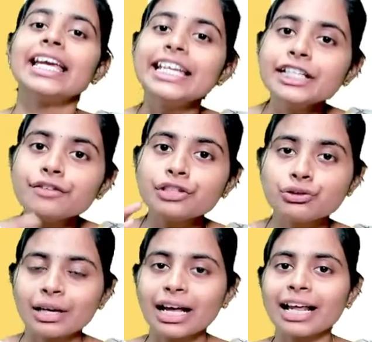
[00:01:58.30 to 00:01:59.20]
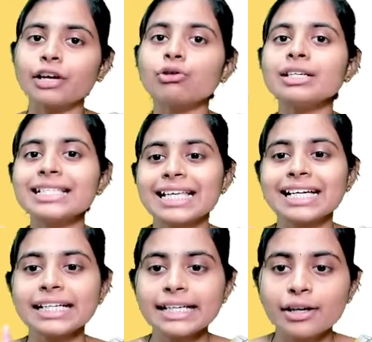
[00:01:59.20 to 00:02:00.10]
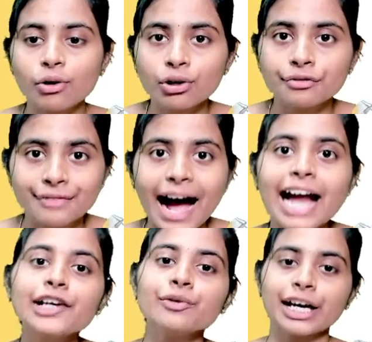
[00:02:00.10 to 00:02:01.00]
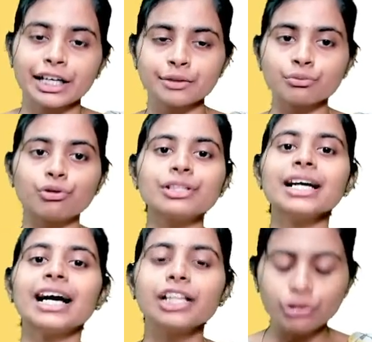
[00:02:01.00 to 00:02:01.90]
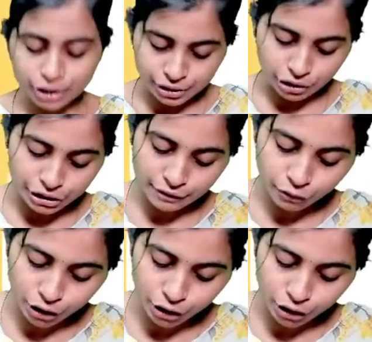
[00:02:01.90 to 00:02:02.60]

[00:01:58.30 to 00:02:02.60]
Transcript: இண்டிவிஜுவலாக லைக் ஒரு சிங்கிள் ஒரு வேல்யூ கிடைக்கும் போது அது யூனிக் சொல்யூஷன்